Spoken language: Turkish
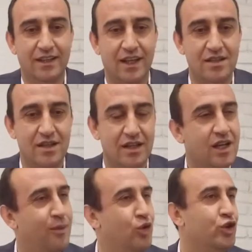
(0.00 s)
Kayseri
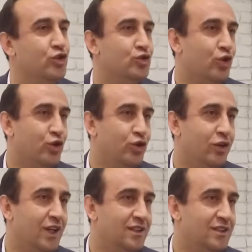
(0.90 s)
kamuoyunu doğru
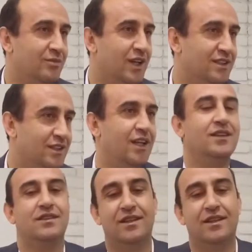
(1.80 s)
yönlendirme adına,